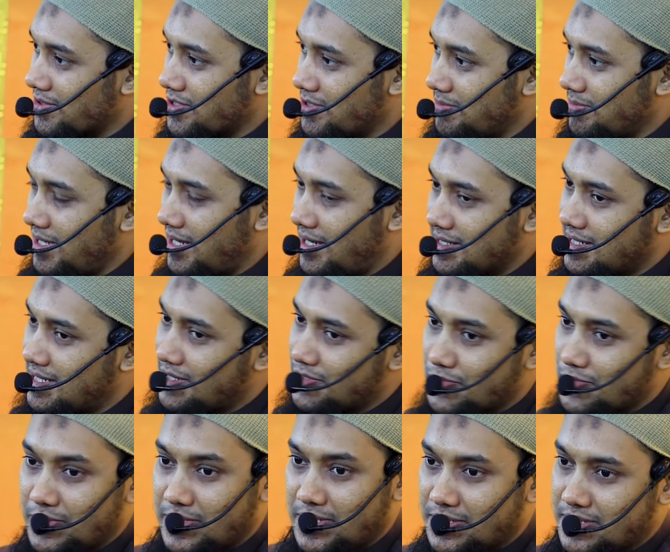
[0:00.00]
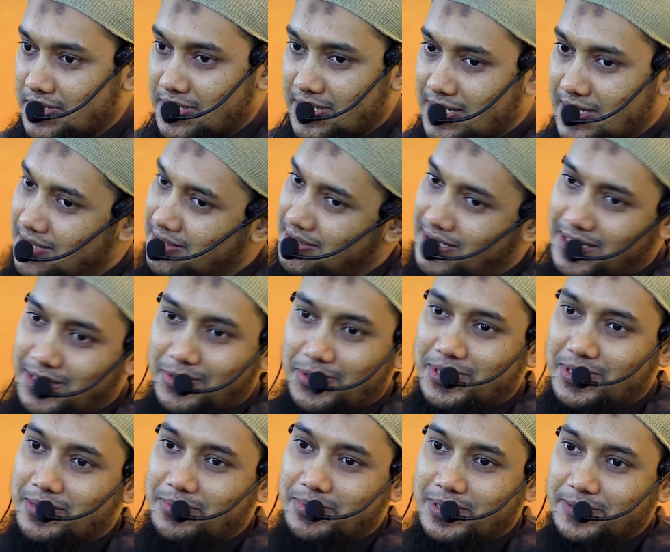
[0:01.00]
কসম এই হাজার শহীদের সাথে গাদ্দারি
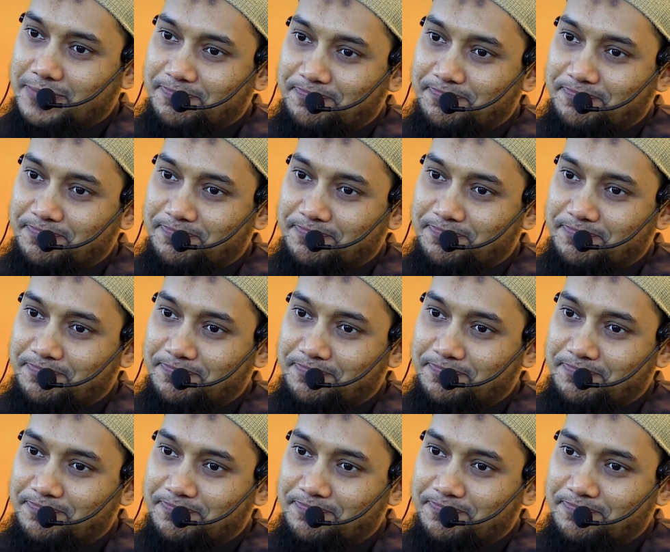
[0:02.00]
হয়ে যাবে